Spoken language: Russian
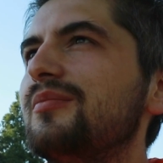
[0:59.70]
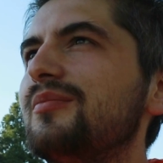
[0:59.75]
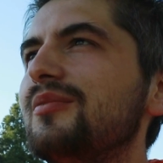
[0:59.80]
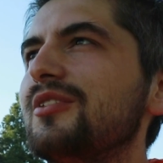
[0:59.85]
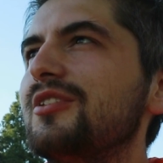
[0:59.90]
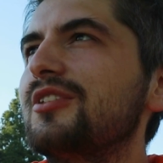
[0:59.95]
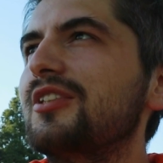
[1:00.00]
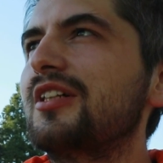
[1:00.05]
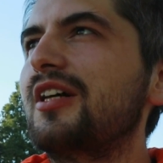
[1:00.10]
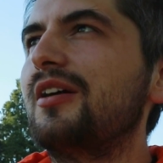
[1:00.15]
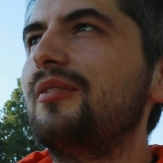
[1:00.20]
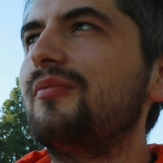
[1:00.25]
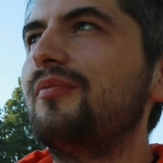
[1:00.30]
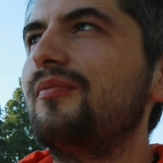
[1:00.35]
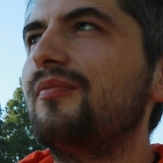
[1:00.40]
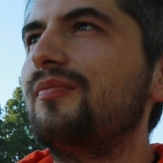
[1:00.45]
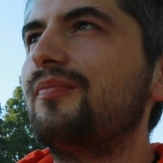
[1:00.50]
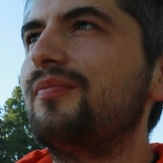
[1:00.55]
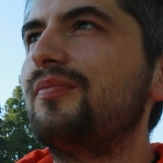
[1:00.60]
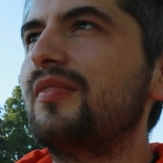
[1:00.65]
музыка
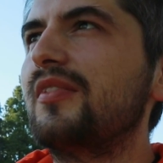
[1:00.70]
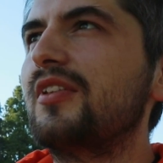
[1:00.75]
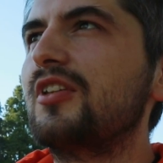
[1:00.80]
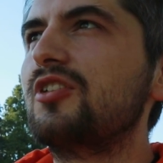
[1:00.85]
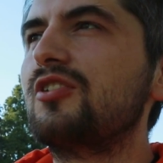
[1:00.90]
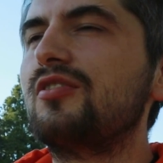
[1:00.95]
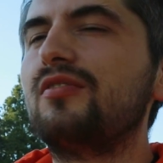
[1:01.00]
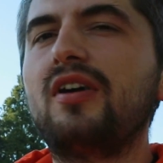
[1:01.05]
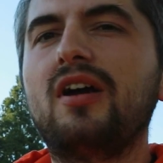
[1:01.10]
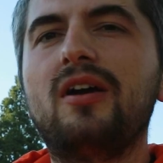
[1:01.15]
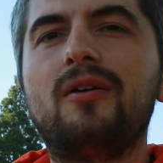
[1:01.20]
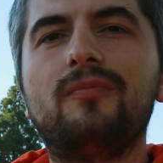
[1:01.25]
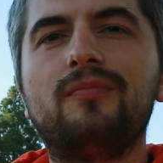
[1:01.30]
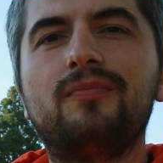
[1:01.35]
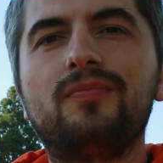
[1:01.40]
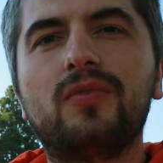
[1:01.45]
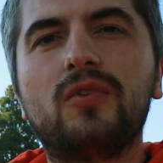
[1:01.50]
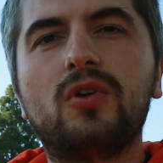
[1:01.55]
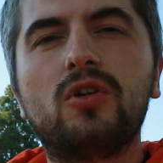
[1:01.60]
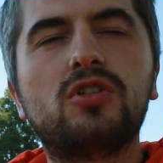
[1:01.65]
живая.
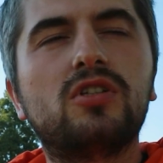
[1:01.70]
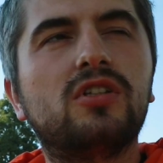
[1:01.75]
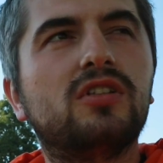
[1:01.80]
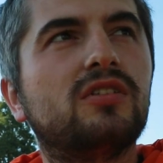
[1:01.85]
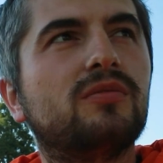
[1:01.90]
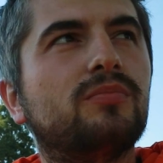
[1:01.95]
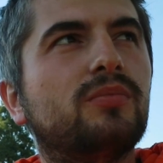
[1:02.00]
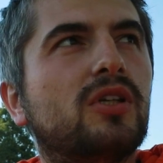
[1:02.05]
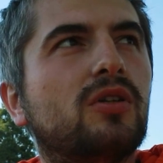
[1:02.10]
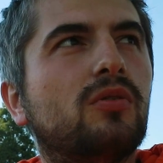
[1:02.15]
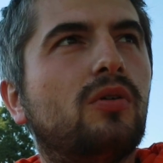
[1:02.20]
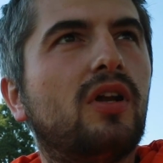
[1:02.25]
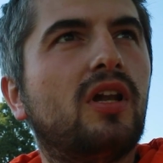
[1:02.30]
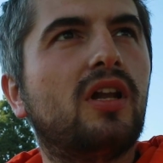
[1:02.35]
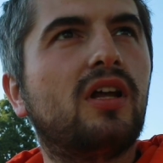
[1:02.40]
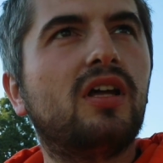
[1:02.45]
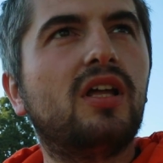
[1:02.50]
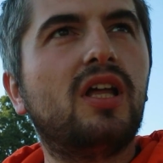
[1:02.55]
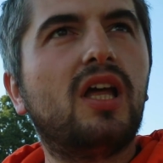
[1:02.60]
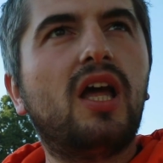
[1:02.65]
Очень прикольно.